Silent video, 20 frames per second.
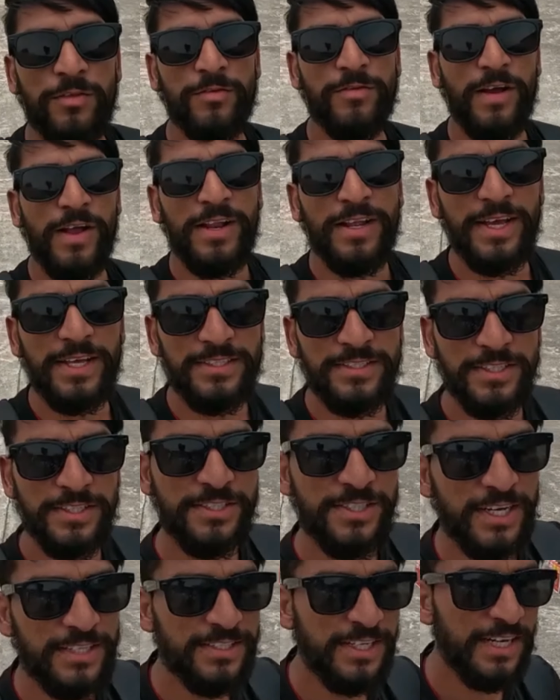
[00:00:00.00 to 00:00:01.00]
तो फाइनली गाइस
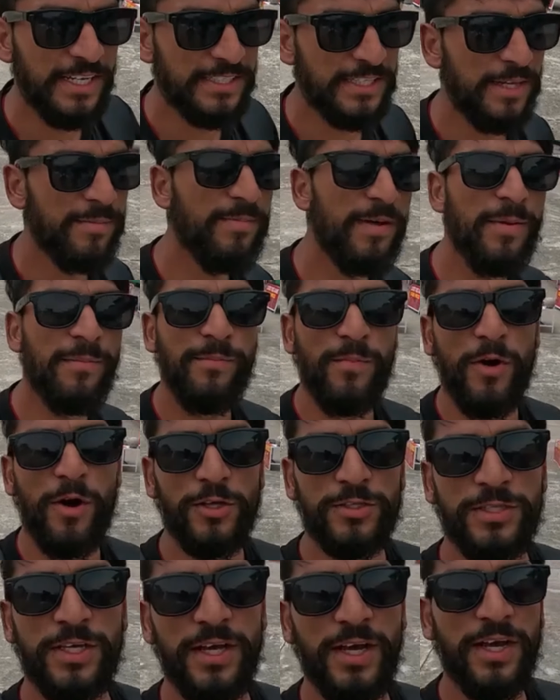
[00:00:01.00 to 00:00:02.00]
इस डेस्टिनेशन पे हम
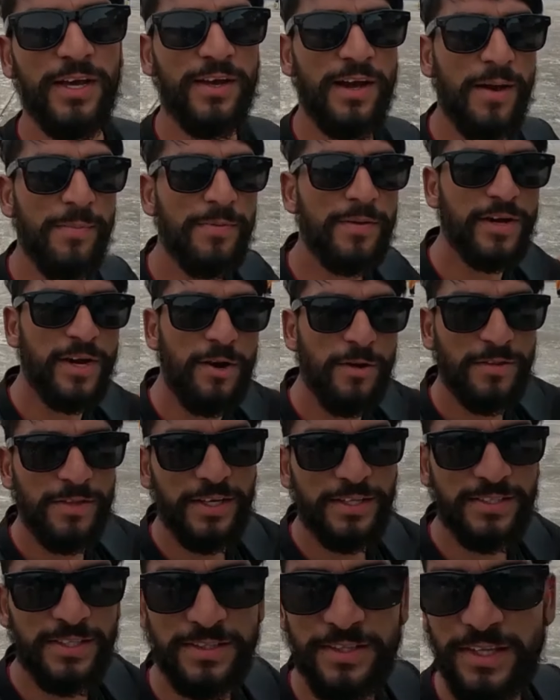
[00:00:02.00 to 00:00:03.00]
पहुँच गए हैं आप ग्राउंड देख